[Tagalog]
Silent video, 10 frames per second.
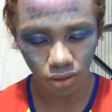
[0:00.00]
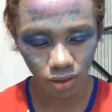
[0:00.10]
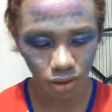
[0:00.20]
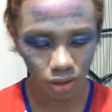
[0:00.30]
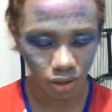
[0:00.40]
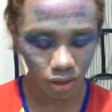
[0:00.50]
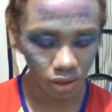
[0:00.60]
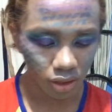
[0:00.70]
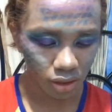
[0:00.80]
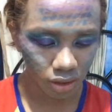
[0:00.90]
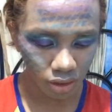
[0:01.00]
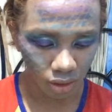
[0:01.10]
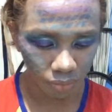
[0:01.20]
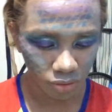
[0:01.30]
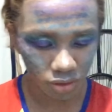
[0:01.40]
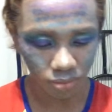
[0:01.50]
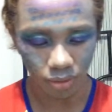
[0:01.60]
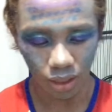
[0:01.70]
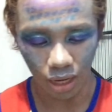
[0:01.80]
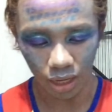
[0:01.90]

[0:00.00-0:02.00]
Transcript: Pagkatapos natin, lalagyan natin